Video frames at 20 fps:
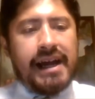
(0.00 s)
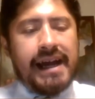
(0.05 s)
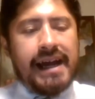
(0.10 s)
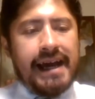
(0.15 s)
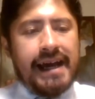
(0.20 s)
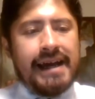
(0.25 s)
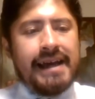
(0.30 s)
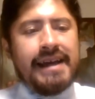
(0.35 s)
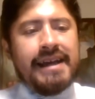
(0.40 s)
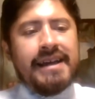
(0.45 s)

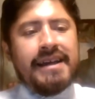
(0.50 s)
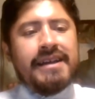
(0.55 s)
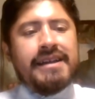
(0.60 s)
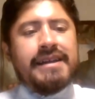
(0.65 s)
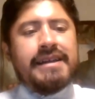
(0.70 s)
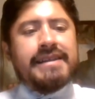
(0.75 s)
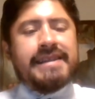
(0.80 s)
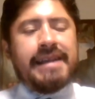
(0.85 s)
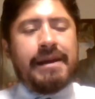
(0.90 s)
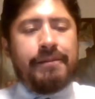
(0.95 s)
acá
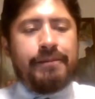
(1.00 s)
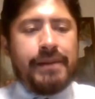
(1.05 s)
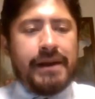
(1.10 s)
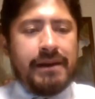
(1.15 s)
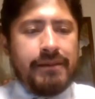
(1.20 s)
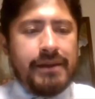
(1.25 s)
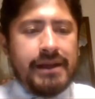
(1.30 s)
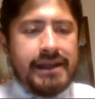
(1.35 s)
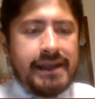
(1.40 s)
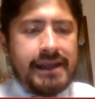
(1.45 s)
están
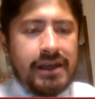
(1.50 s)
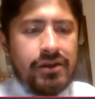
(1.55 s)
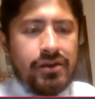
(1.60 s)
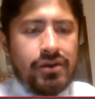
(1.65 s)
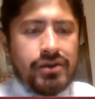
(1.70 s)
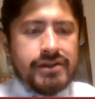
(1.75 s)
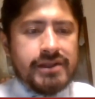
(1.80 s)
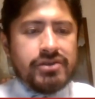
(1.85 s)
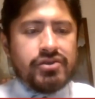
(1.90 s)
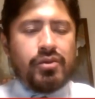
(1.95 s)

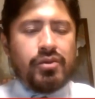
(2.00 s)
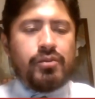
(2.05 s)
permitidos y